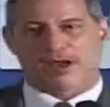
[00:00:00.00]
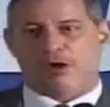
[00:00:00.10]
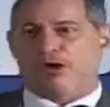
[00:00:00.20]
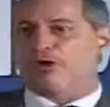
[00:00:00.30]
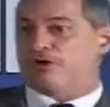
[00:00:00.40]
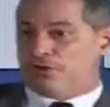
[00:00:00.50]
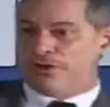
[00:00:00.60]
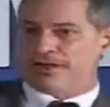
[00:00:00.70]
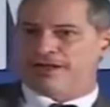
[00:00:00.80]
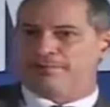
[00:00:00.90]
ou
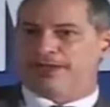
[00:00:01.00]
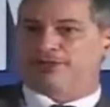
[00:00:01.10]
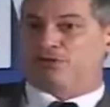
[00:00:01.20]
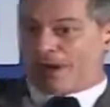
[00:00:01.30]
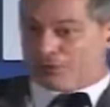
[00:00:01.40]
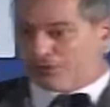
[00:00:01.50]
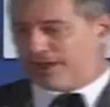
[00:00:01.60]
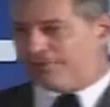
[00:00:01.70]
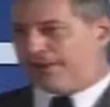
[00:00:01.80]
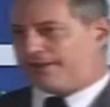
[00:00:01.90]
cronicamente, ou
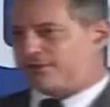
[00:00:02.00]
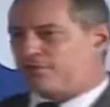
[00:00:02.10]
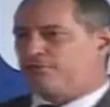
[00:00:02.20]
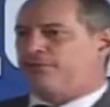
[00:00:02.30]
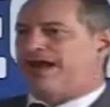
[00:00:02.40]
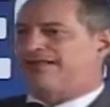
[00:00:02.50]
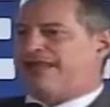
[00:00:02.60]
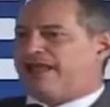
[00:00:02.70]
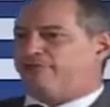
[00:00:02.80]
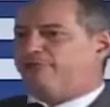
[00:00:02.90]
agudamente, um
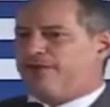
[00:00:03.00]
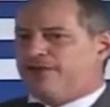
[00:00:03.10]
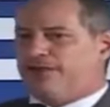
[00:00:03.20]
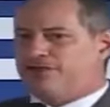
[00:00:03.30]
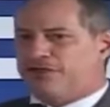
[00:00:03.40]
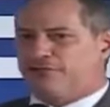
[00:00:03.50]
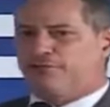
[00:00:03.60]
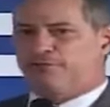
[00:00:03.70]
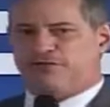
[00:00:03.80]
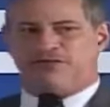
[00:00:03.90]
definitivo
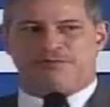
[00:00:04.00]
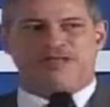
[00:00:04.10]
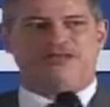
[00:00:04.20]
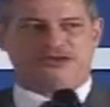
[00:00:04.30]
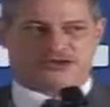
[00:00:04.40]
investimento em